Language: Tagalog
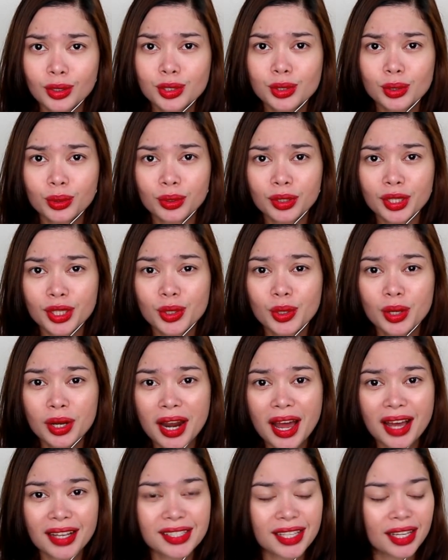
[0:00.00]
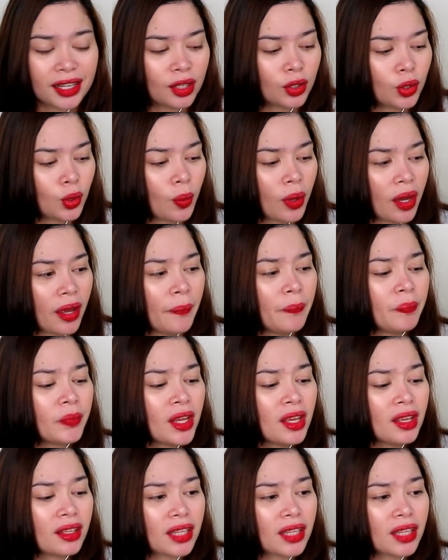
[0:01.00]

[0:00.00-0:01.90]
gusto ko rin yung lasa nito eh.